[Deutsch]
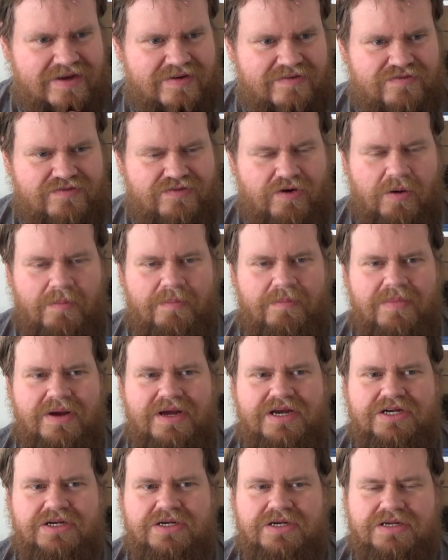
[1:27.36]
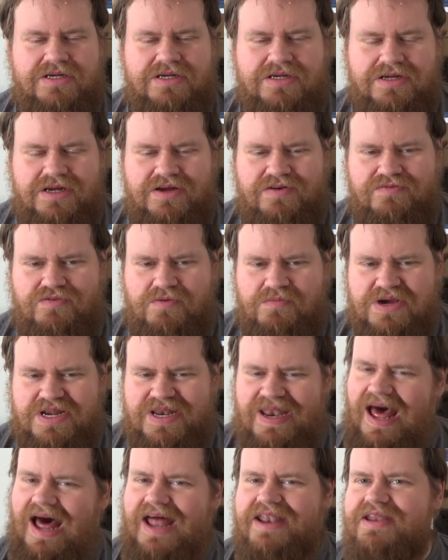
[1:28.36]
vom, vom
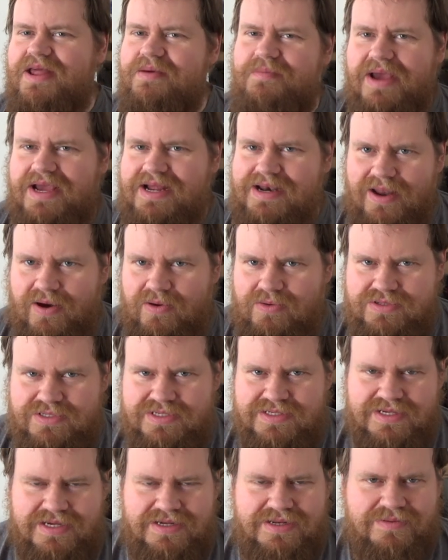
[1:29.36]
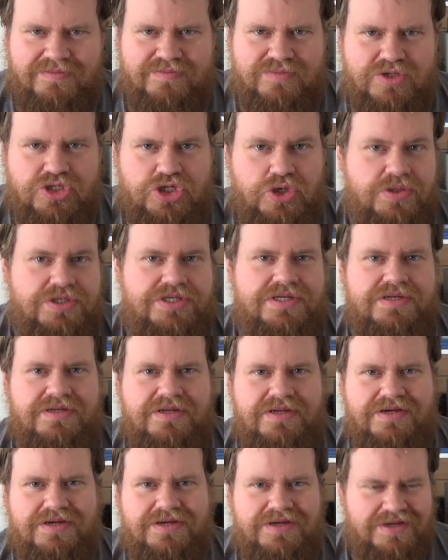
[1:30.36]
Clan der MacLeods, einem
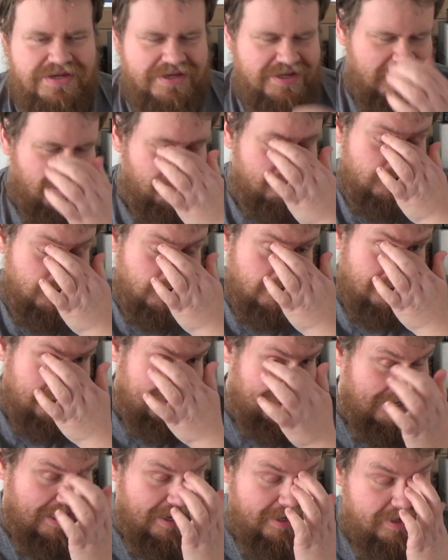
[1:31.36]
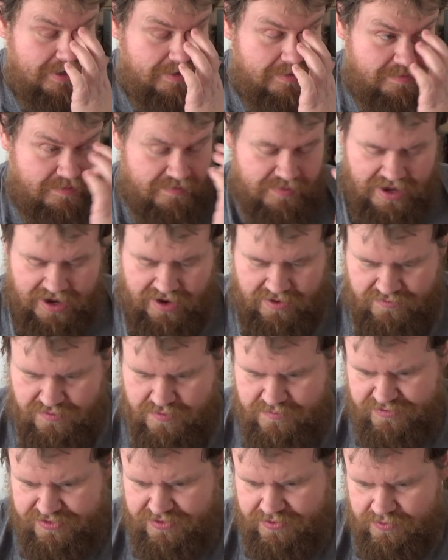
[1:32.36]
Schotten, einem Schotten-Clan im Jahre
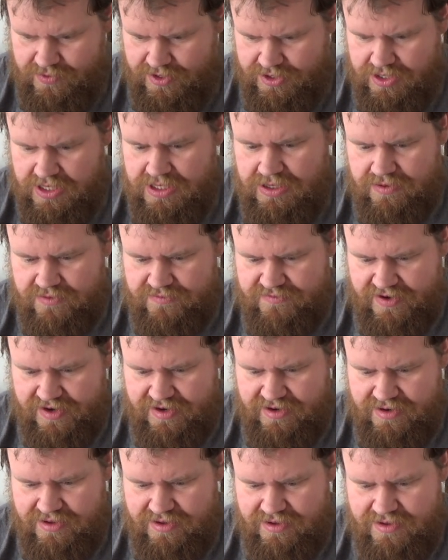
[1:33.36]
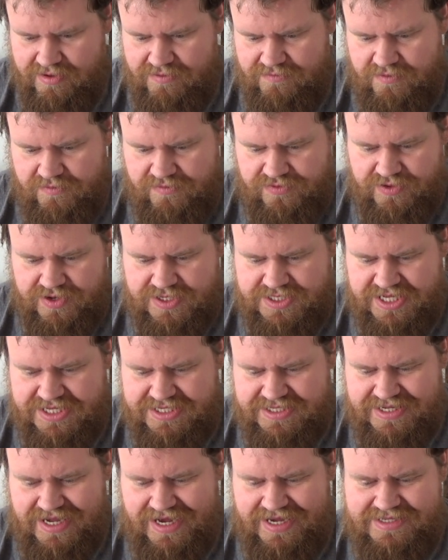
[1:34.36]
1500 irgendwann,
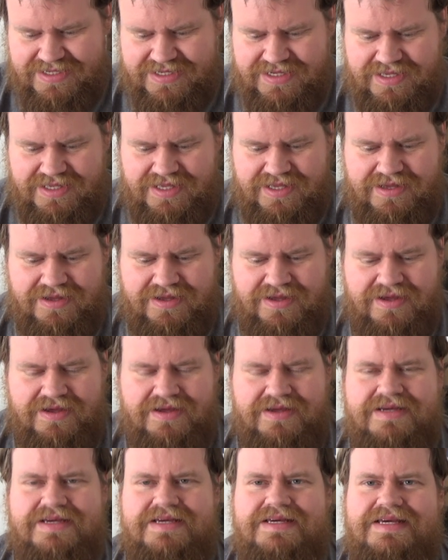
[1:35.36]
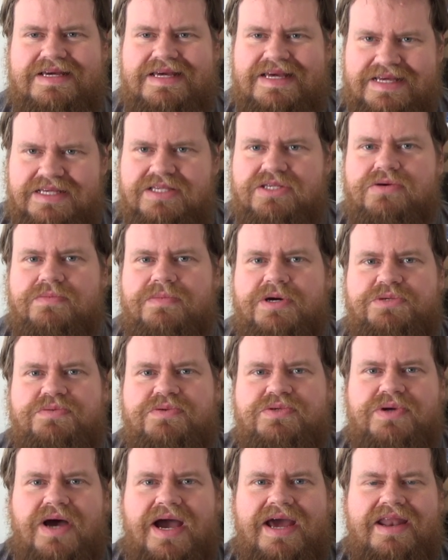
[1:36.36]
1536, ist zum
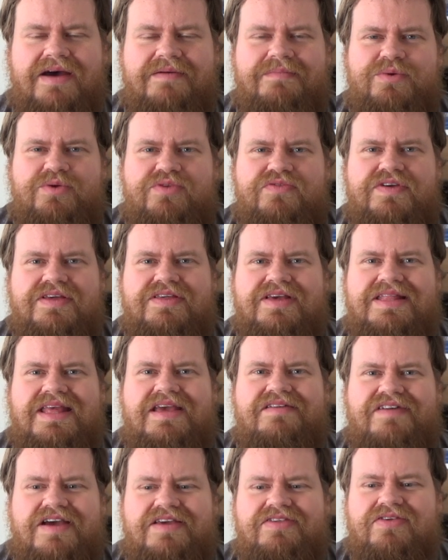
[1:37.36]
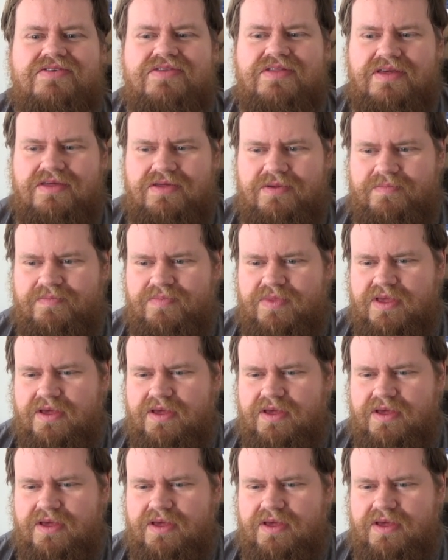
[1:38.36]
Beispiel so einer, bloß wie gesagt, er weiß es nicht.